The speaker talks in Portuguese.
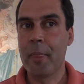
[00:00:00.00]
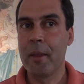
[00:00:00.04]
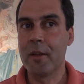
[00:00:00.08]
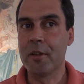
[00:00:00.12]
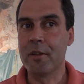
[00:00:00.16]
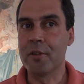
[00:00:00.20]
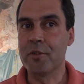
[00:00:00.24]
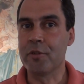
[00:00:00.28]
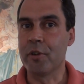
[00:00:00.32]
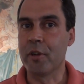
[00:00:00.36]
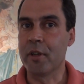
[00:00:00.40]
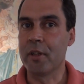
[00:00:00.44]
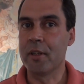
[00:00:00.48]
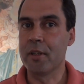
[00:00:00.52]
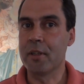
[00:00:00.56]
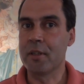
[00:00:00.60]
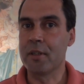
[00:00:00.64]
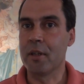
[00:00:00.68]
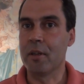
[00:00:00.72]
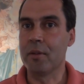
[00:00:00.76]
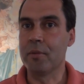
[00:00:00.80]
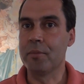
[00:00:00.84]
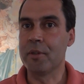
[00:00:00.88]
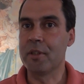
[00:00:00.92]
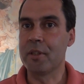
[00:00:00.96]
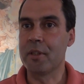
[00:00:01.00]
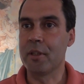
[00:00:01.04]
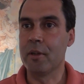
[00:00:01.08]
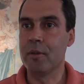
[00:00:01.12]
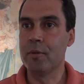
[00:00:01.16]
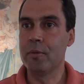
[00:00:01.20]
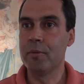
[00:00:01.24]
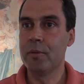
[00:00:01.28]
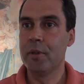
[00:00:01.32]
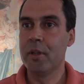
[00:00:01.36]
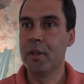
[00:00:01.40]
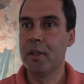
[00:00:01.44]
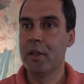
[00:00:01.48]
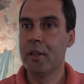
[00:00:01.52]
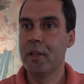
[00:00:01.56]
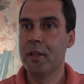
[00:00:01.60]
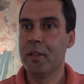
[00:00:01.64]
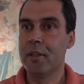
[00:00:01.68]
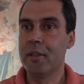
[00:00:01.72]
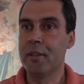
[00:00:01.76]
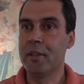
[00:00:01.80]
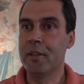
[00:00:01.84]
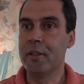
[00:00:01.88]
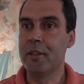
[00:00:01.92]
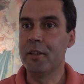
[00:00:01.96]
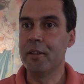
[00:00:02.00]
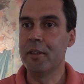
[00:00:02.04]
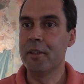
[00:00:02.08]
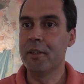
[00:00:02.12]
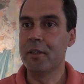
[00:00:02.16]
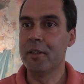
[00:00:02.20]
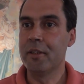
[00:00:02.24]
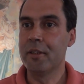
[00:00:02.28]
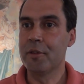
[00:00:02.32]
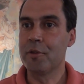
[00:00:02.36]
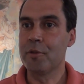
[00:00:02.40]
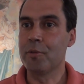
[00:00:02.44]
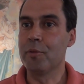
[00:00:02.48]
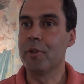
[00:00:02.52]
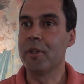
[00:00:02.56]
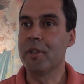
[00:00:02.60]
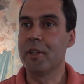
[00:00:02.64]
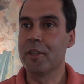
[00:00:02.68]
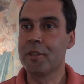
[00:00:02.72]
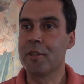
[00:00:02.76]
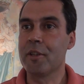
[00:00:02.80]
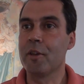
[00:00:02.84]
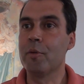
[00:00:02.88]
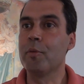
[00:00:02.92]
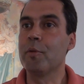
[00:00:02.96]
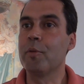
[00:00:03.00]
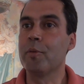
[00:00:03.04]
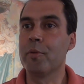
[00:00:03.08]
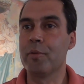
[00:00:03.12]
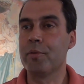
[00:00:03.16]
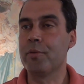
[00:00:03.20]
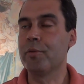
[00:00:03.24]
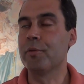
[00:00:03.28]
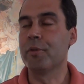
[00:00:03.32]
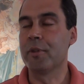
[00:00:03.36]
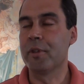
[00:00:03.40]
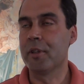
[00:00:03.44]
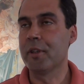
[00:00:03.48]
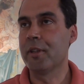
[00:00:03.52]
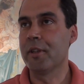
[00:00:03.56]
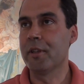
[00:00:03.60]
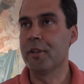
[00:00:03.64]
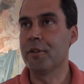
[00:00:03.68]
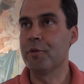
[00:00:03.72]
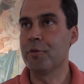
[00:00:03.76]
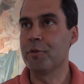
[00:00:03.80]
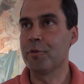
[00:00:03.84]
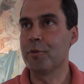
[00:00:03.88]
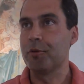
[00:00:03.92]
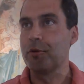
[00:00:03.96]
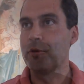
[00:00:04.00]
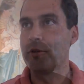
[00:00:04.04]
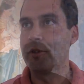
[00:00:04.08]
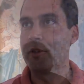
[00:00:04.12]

na história da salvação e a sua ligação muito profunda em Jesus